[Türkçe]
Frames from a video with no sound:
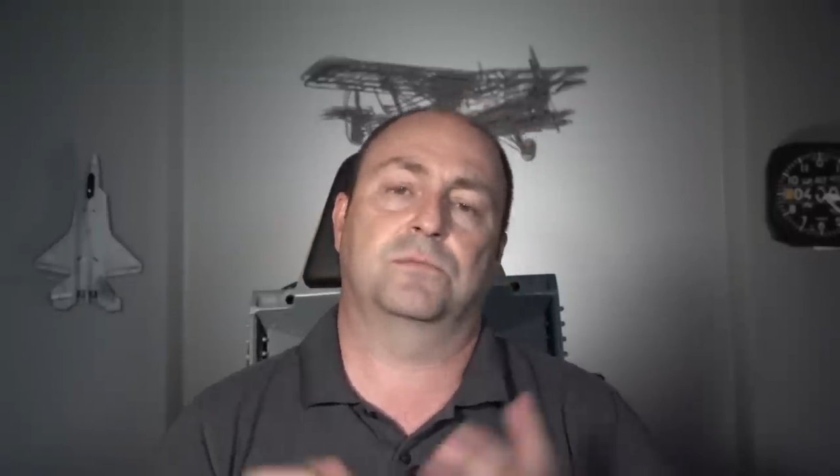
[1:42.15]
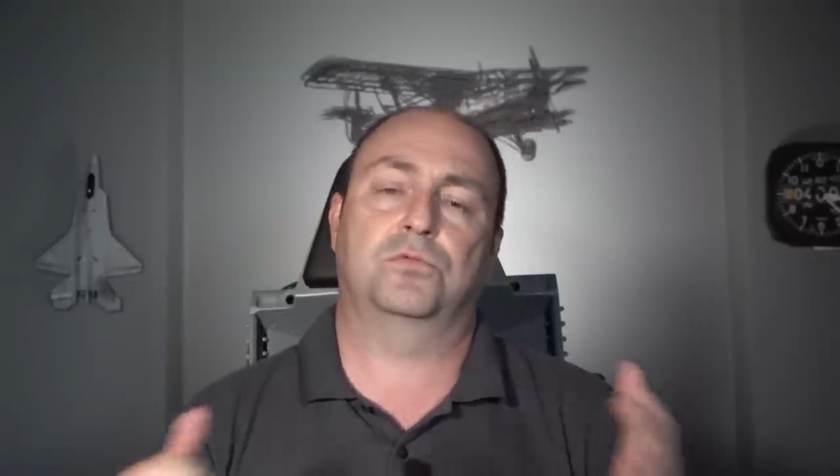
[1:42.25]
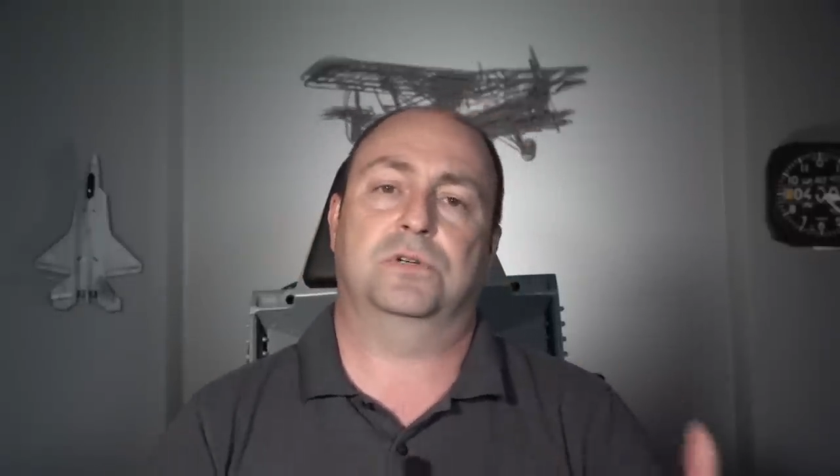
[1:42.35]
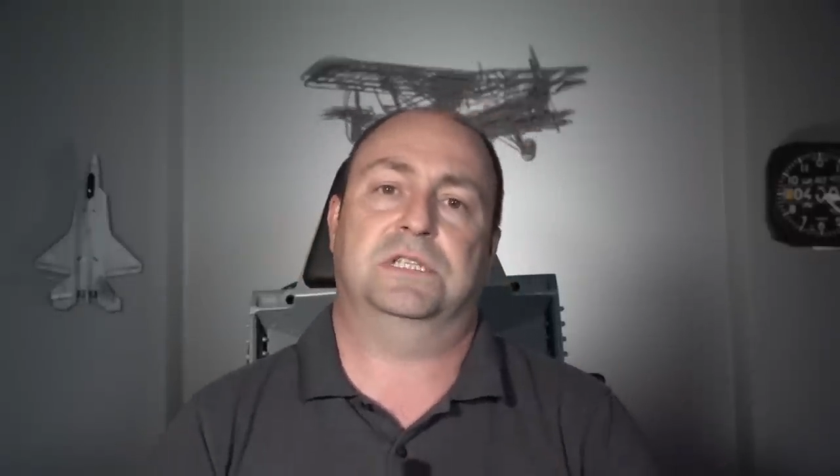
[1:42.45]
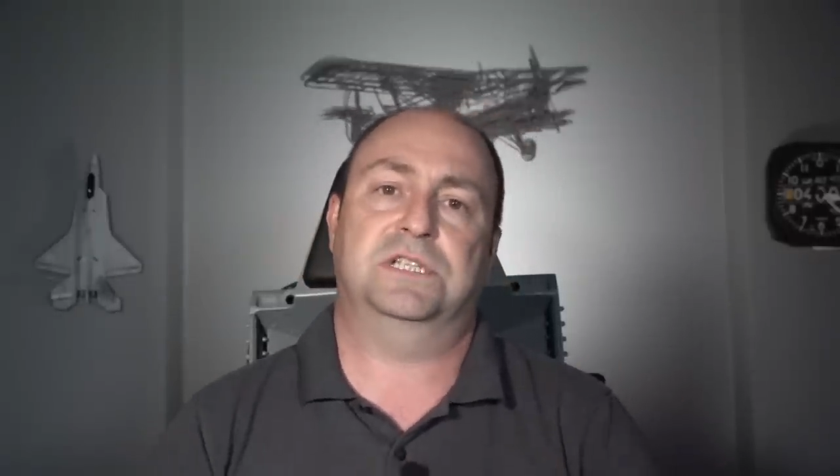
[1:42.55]

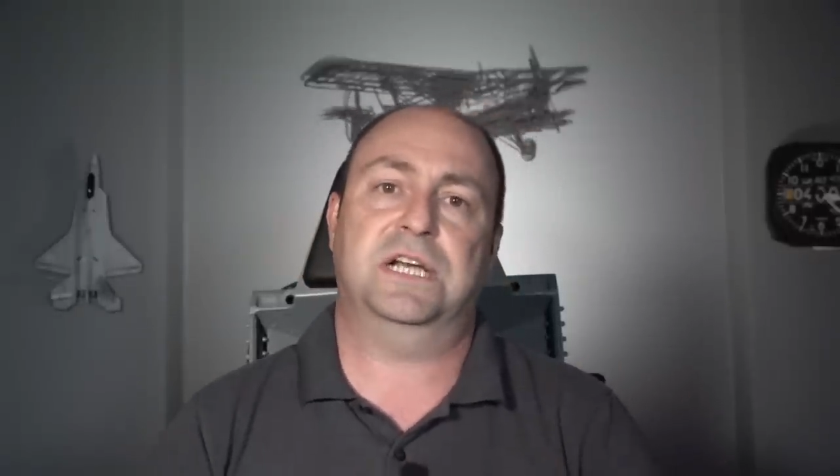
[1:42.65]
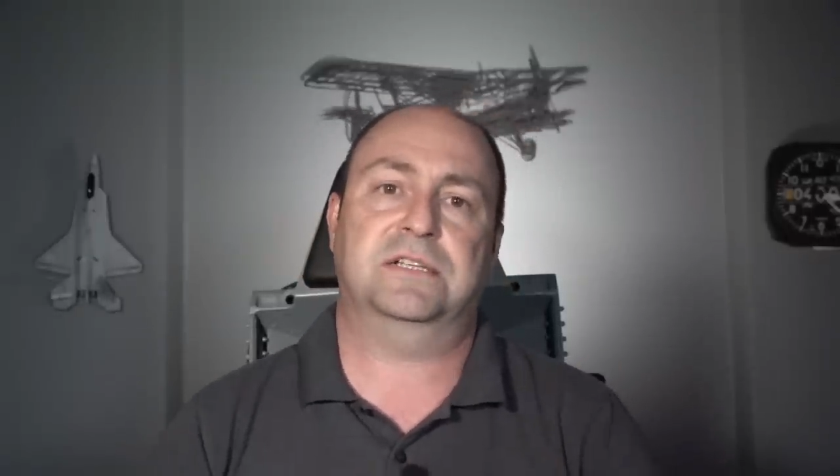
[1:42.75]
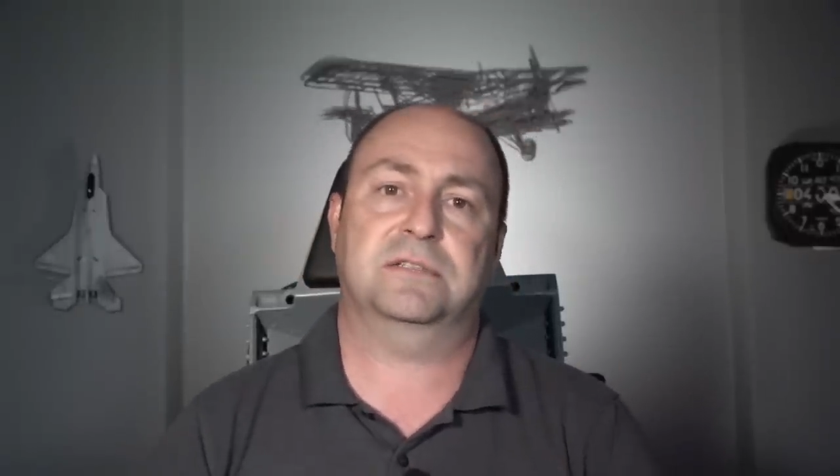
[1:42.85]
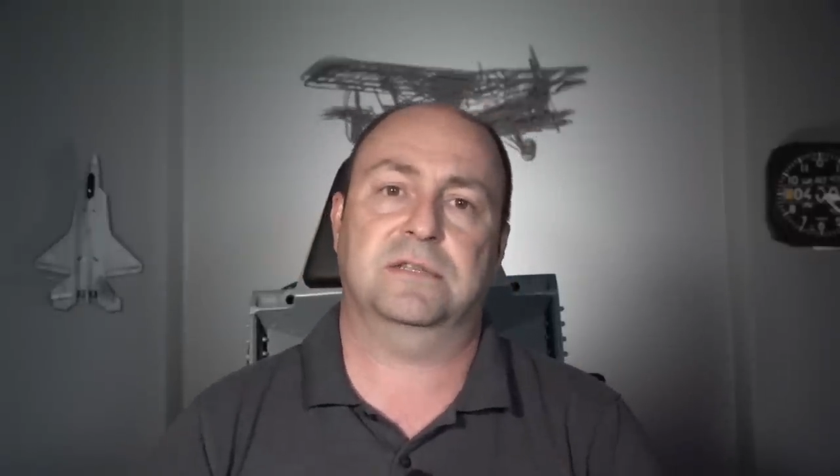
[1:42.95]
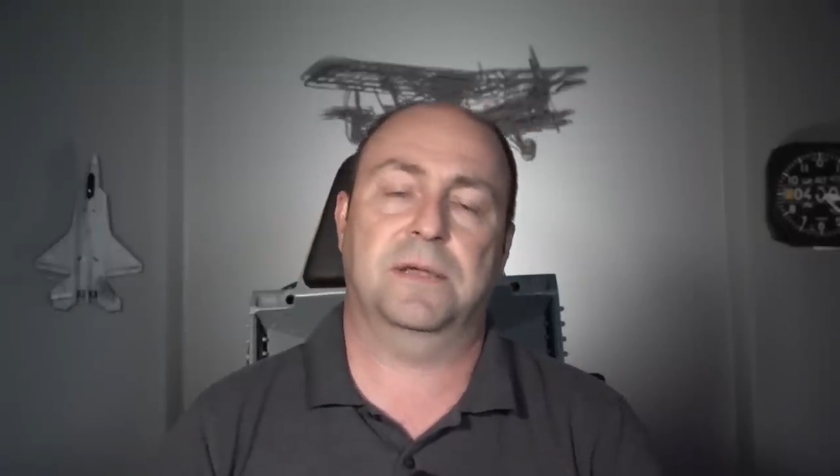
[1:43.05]
bu yıl
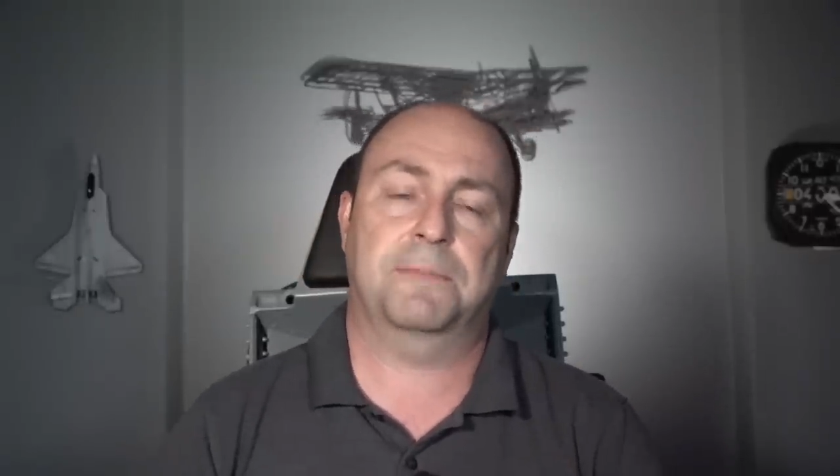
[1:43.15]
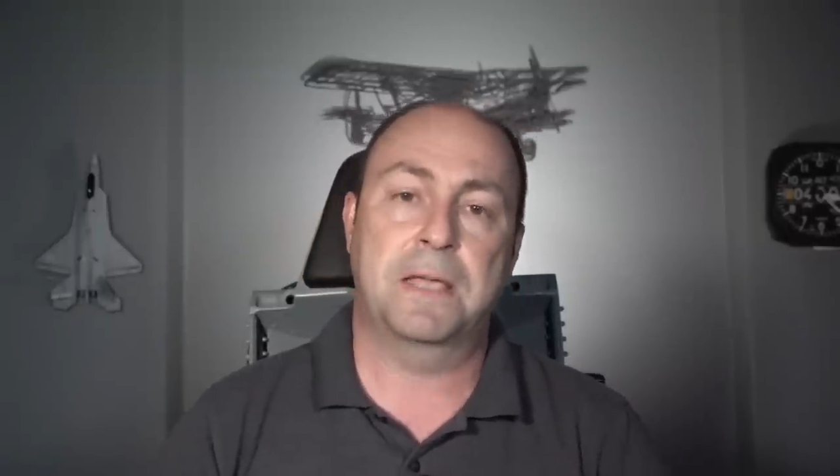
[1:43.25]
içerisinde.